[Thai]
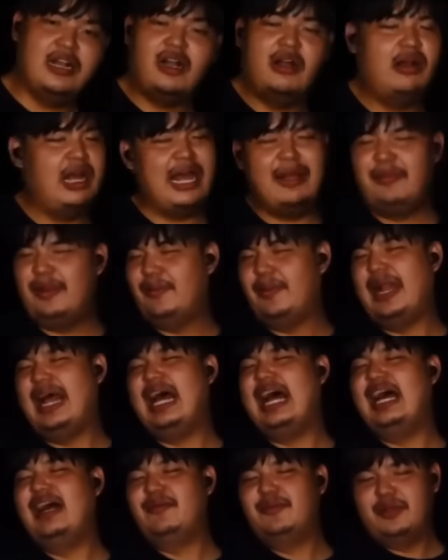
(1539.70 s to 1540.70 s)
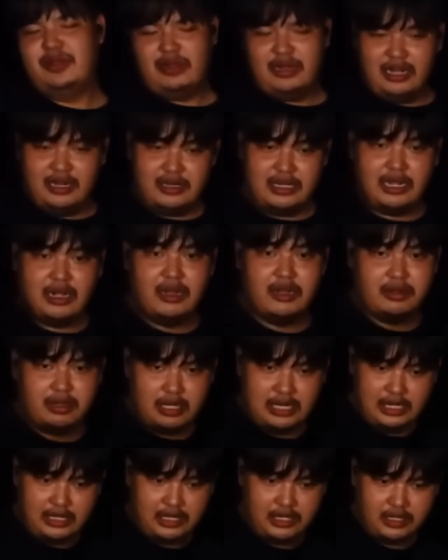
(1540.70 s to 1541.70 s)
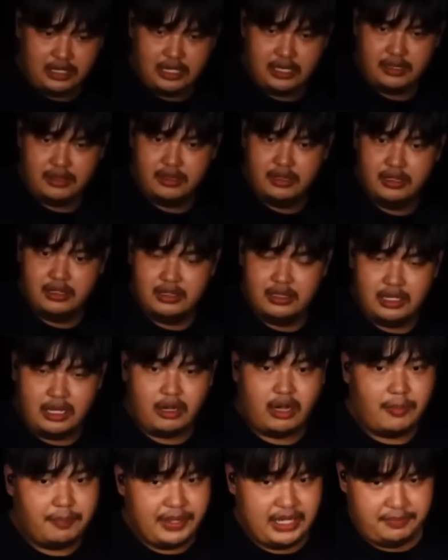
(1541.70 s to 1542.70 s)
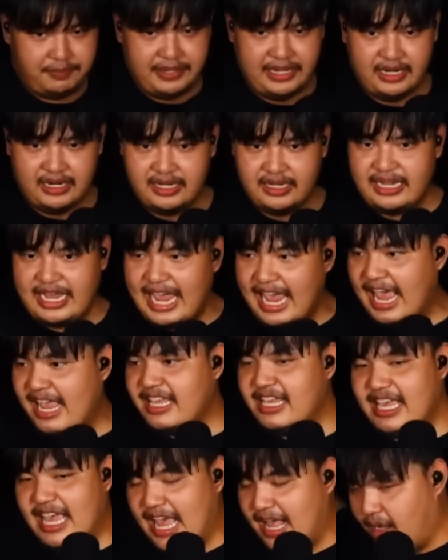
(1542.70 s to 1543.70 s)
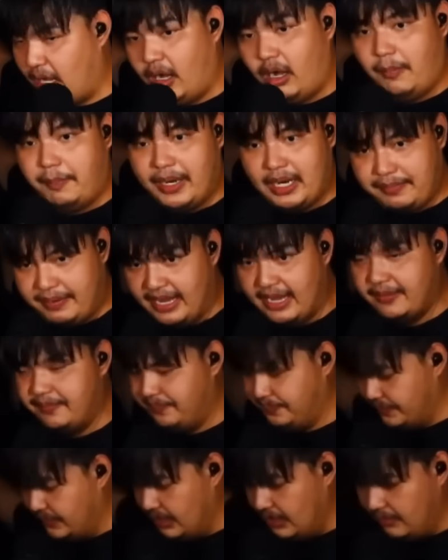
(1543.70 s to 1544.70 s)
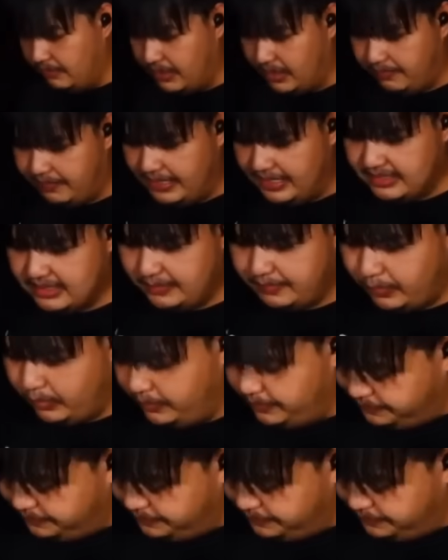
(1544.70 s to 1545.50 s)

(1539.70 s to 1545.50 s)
แล้วก็เอ้ยเป็นไรแล้วเขาแล้วเขาก็เขาก็เปิดเพลงเลยแองเงี้งเขาก็เปิดเพลงเปิดเพลงเส